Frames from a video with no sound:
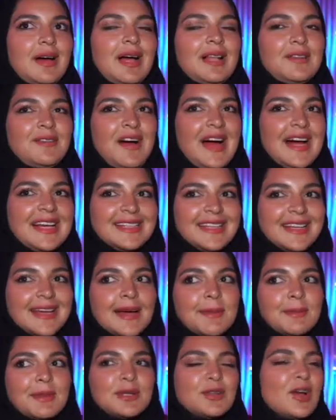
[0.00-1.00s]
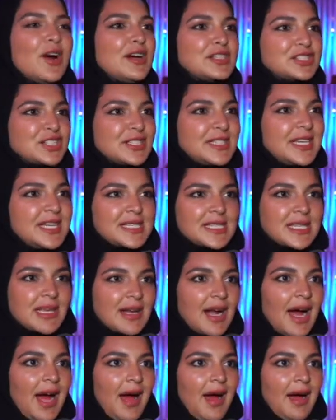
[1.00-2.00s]
الفعالية من نوع جديد
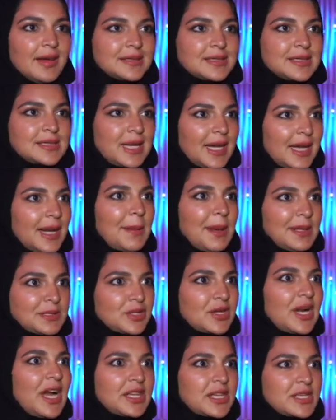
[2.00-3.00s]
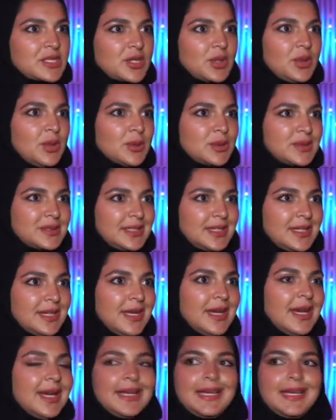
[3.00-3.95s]
صراحة تتكلم عن تراث السعودي